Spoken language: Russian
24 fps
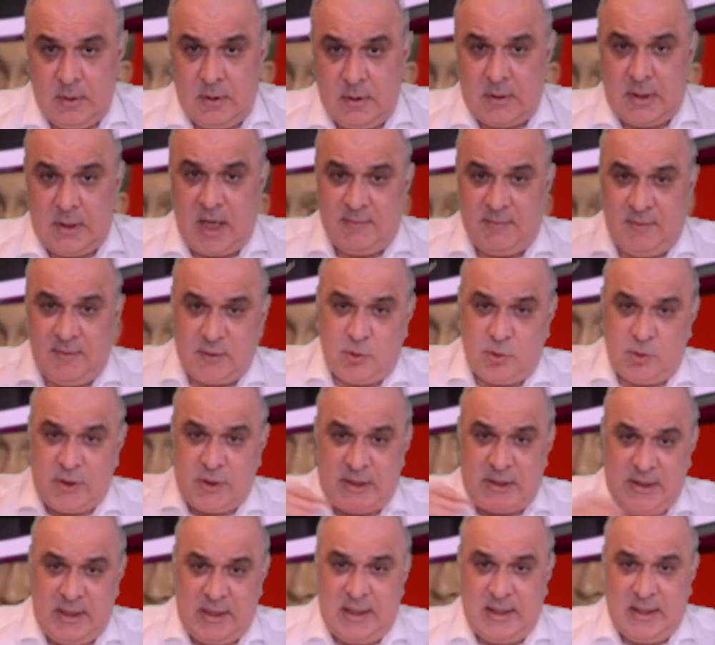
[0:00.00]
Как вас
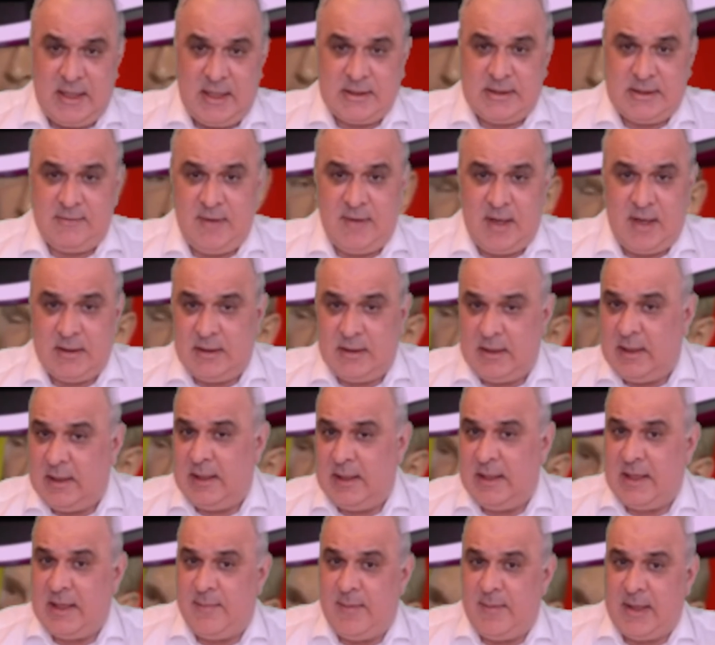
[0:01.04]
усадили на диван
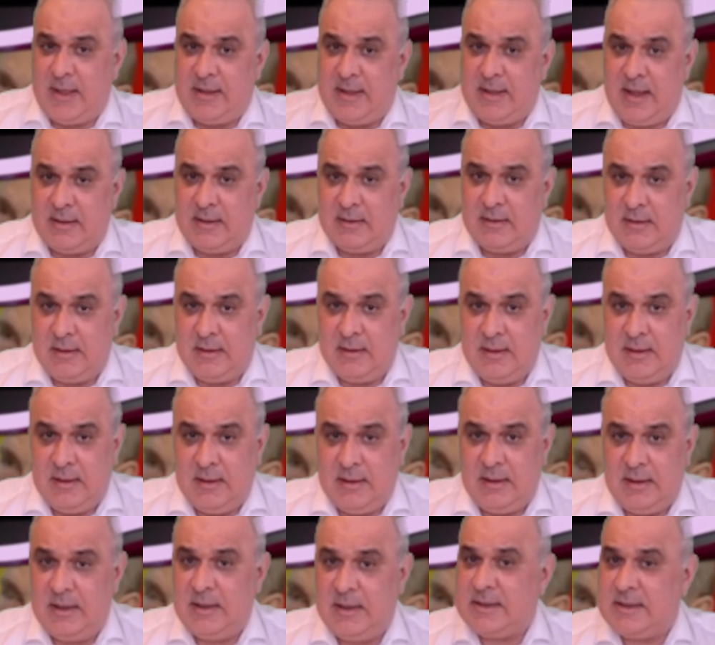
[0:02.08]
или на Майдан,
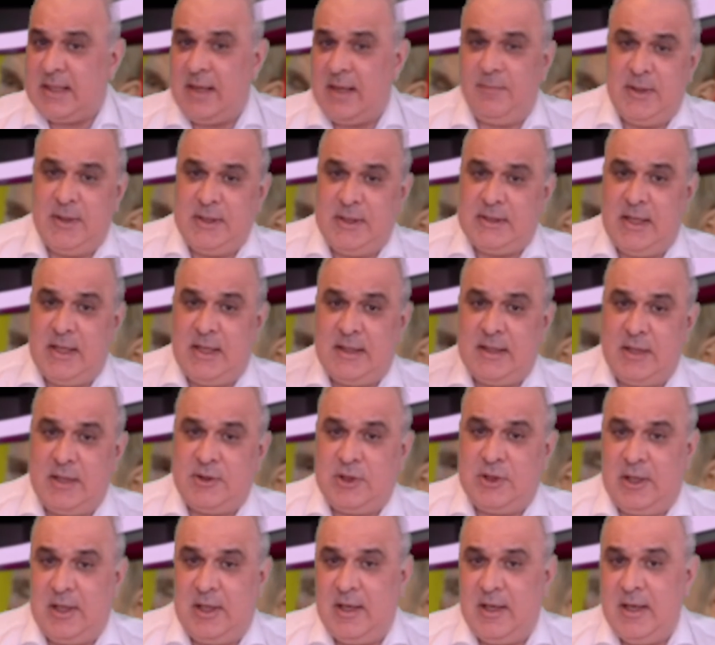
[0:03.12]
и события
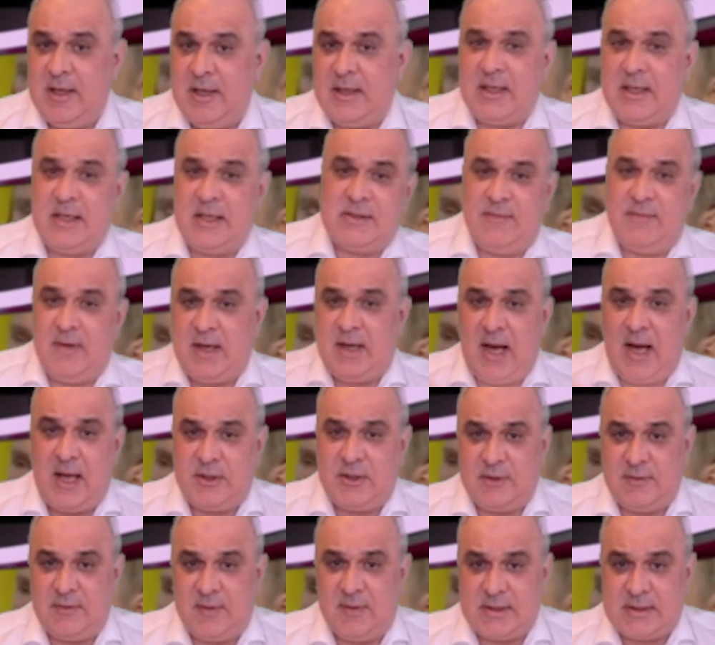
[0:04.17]
начали
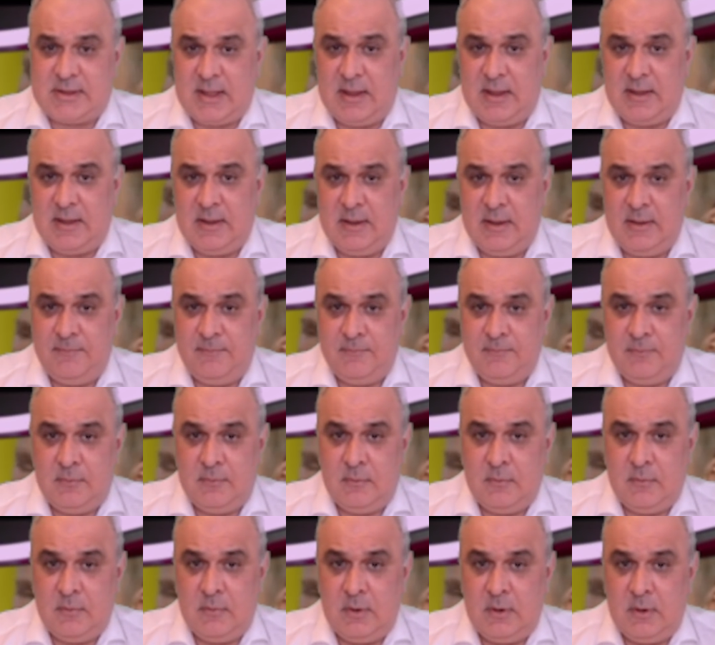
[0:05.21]
разворачиваться,
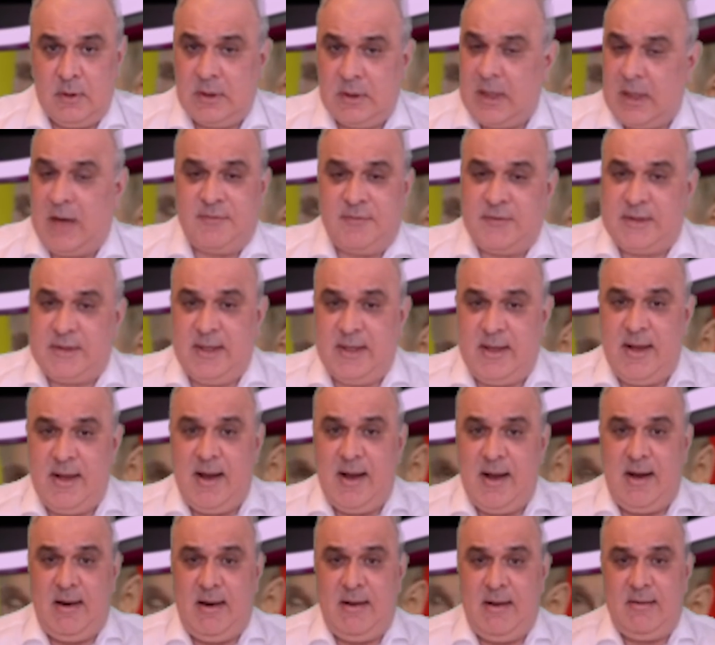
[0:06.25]
как в
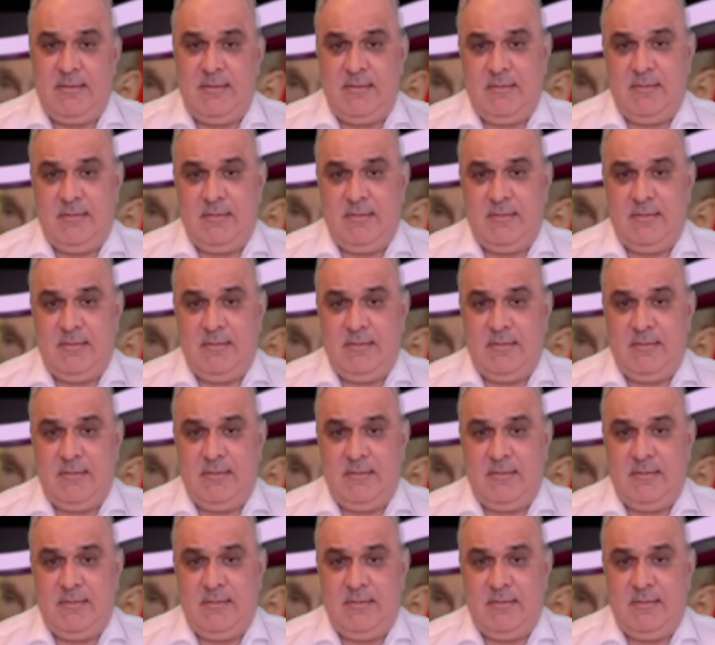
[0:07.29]
сериале.